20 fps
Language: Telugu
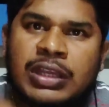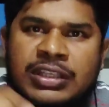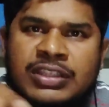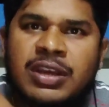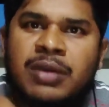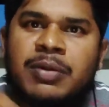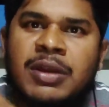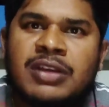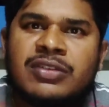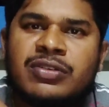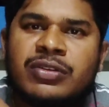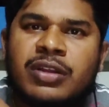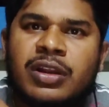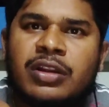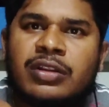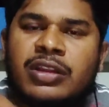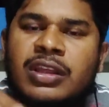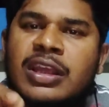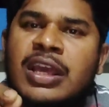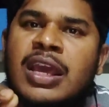ఎగ్జామ్ రాసిన
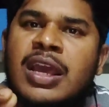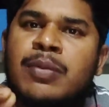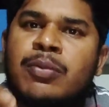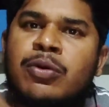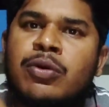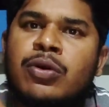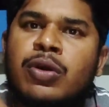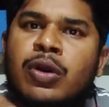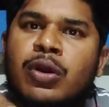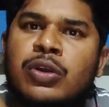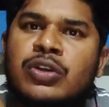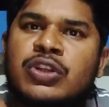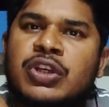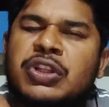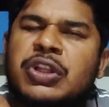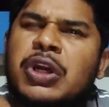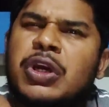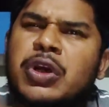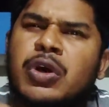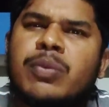తర్వాత ఏ
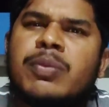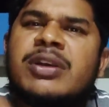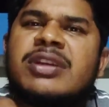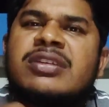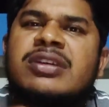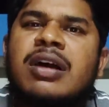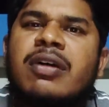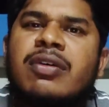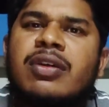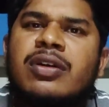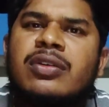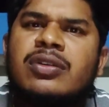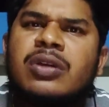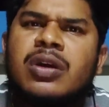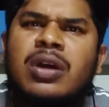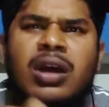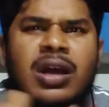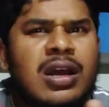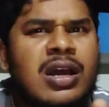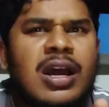బుక్లోంచి అయితే ఎక్కువ బిట్స్ కవర్
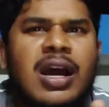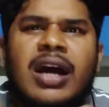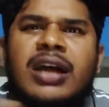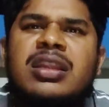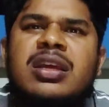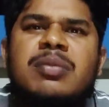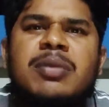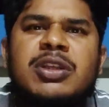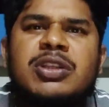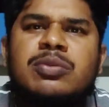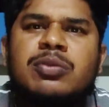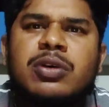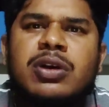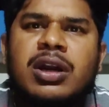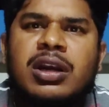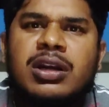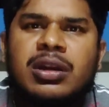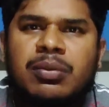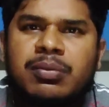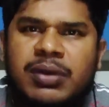అవుతా అదే మంచి
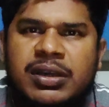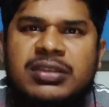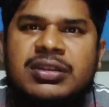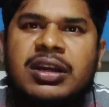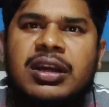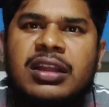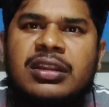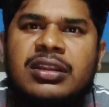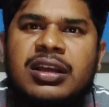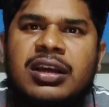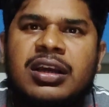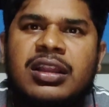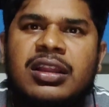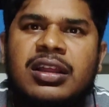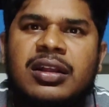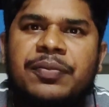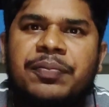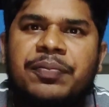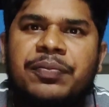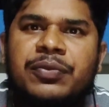బుక్ అంటాం బేసిక్ అంతే
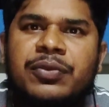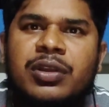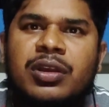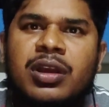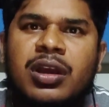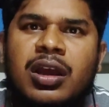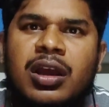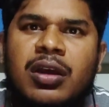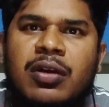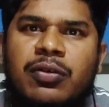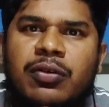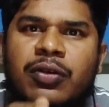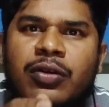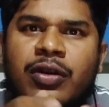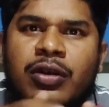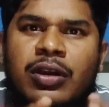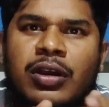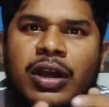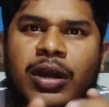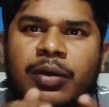కదా
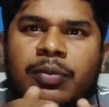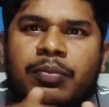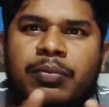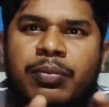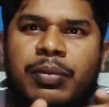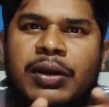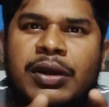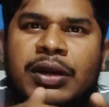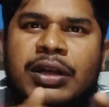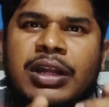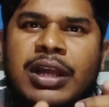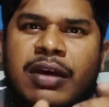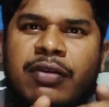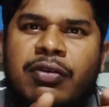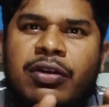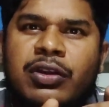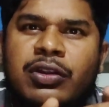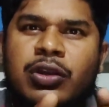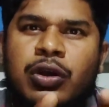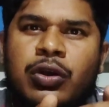కంప్లీట్గా
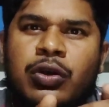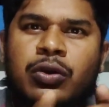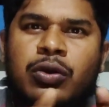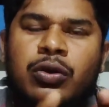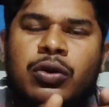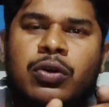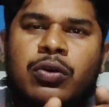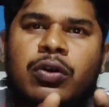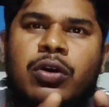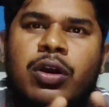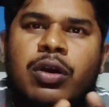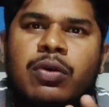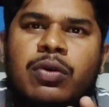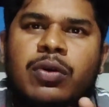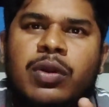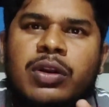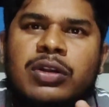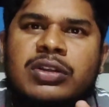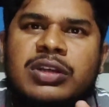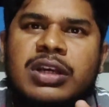ఎవరైతే ఎక్కువ
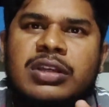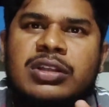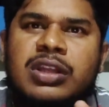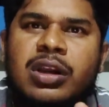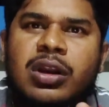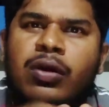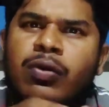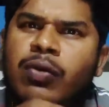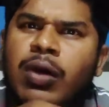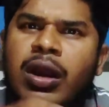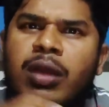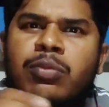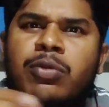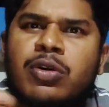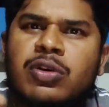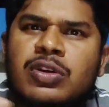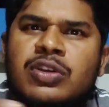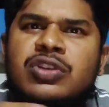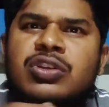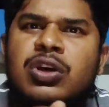గ్రౌండ్ వర్క్ చేస్తారో వాళ్ళ
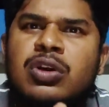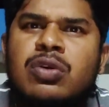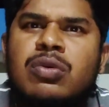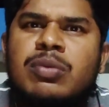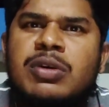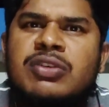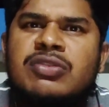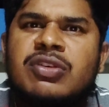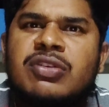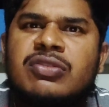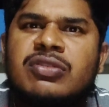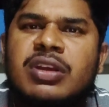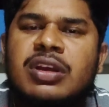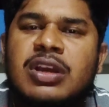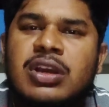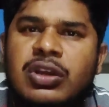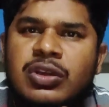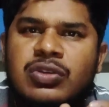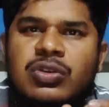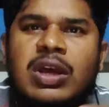బుక్ నుంచి ఎక్కువ బిట్స్
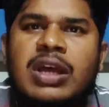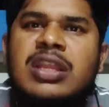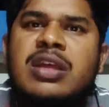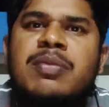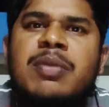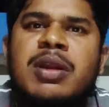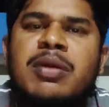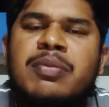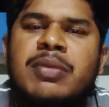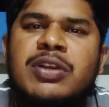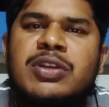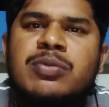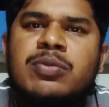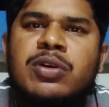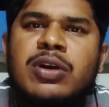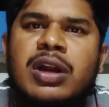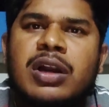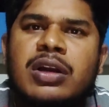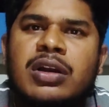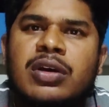వస్తాయి సో అదే మనం
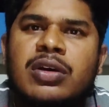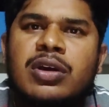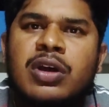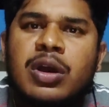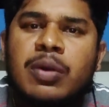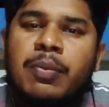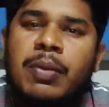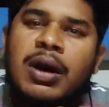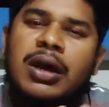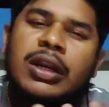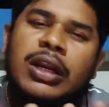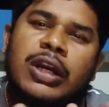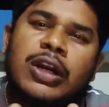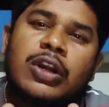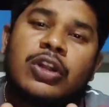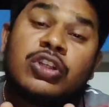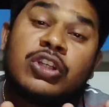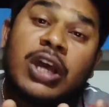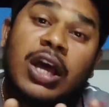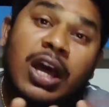మంచి బుక్ అంటాం
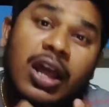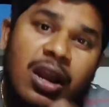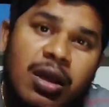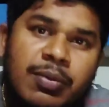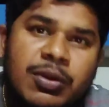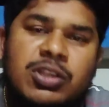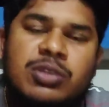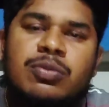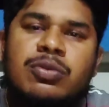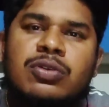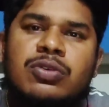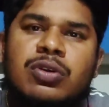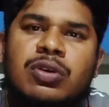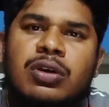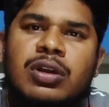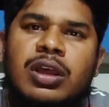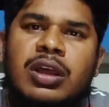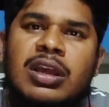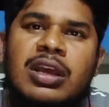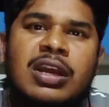మార్కెట్లో చాలా మంచి
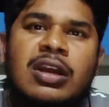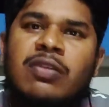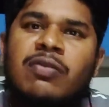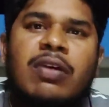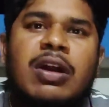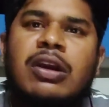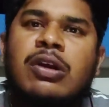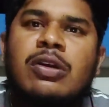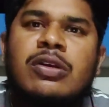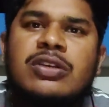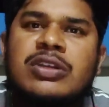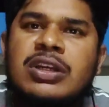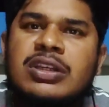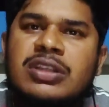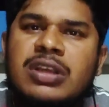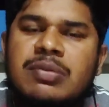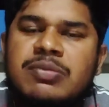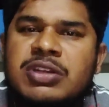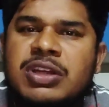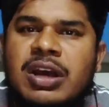బుక్స్ ఉంటాయి వాటిలోంచి
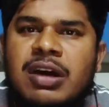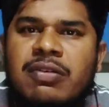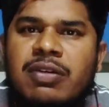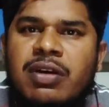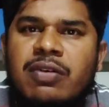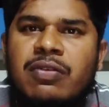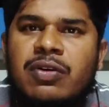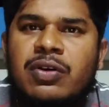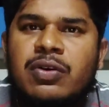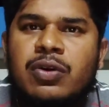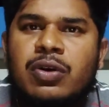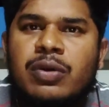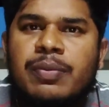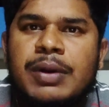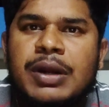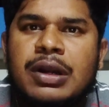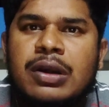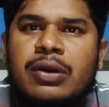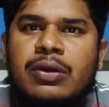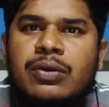ఎగ్జామ్స్ కవర్
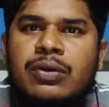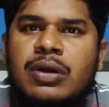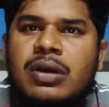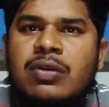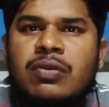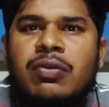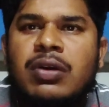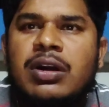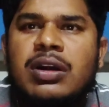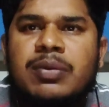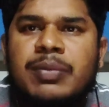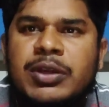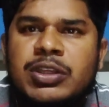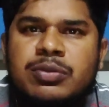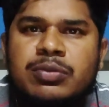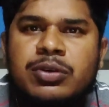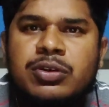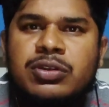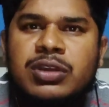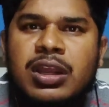అవ్వనుకోండి బిట్లు వాటిని
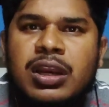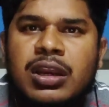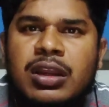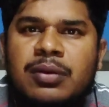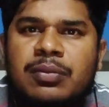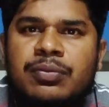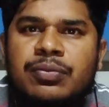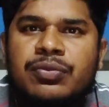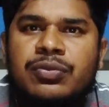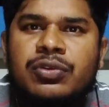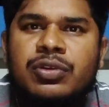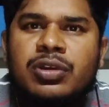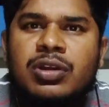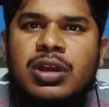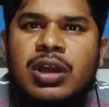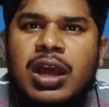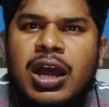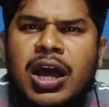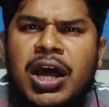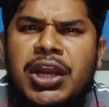మంచి బుక్స్ అనలేము
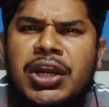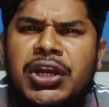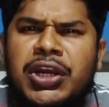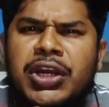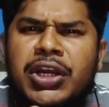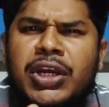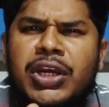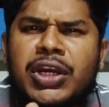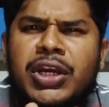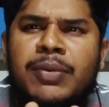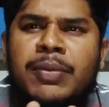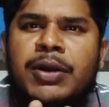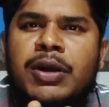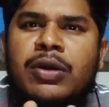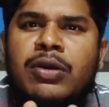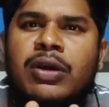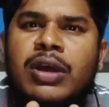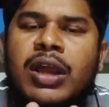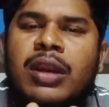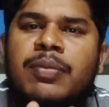అన్ని
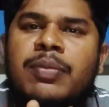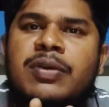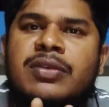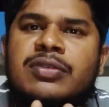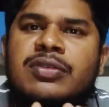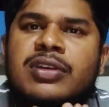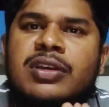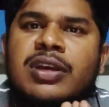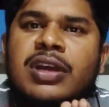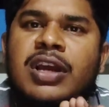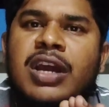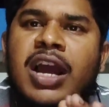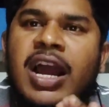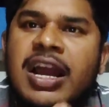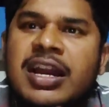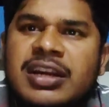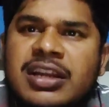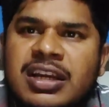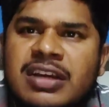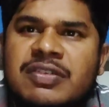బిట్లు కలిపేసి
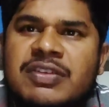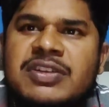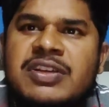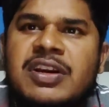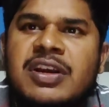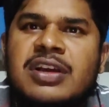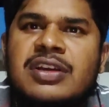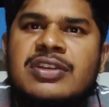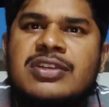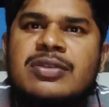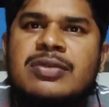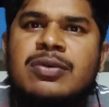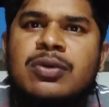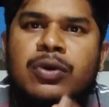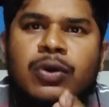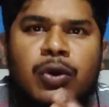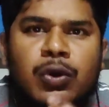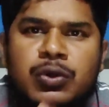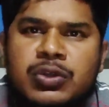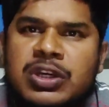హైటెక్ విజయరహస్యం
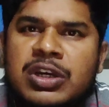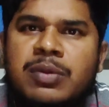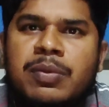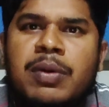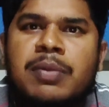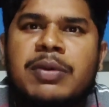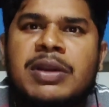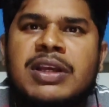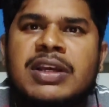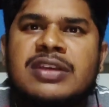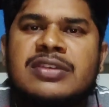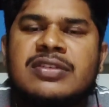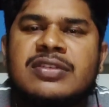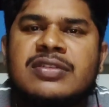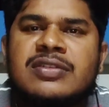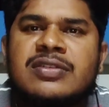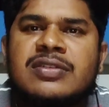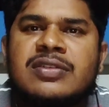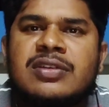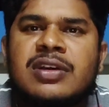ల్యూసెంట్
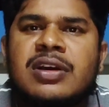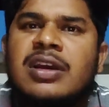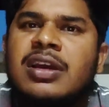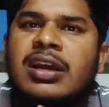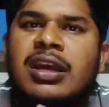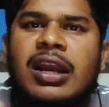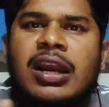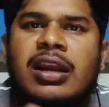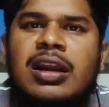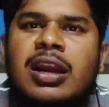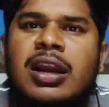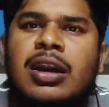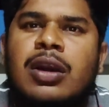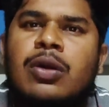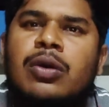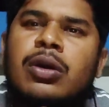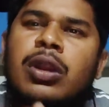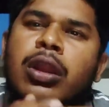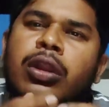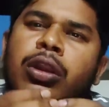పబ్లికేషన్స్ ఇలాంటి
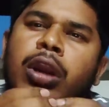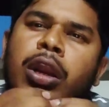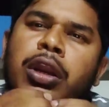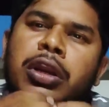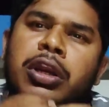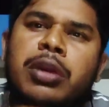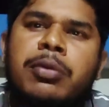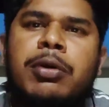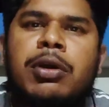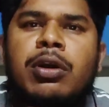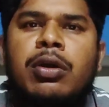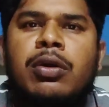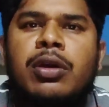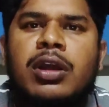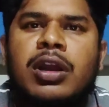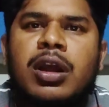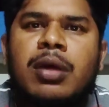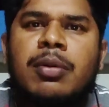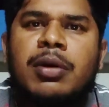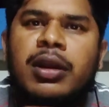వాటిలో ఉంటాయి అందులో అన్ని బిట్లు
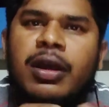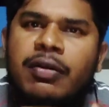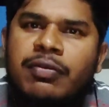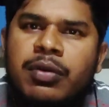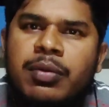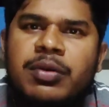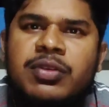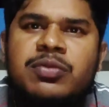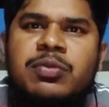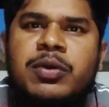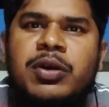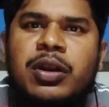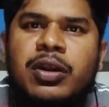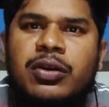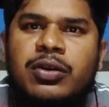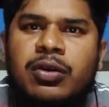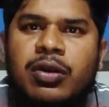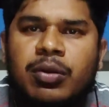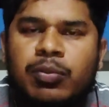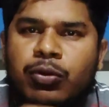ఉంటాయి కాబట్టి అవే మంచి
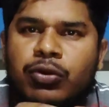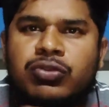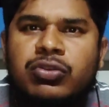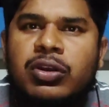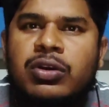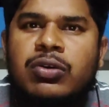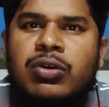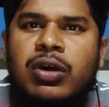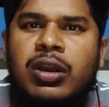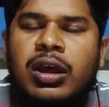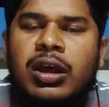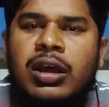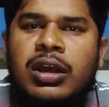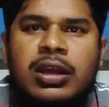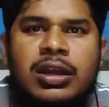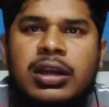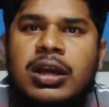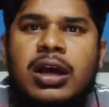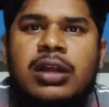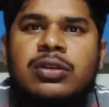బిట్లు అనుకోవాలి బుక్స్ అనుకోవాలా
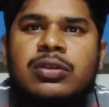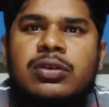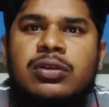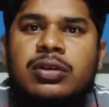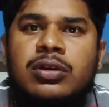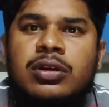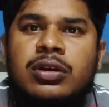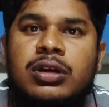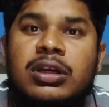కాదు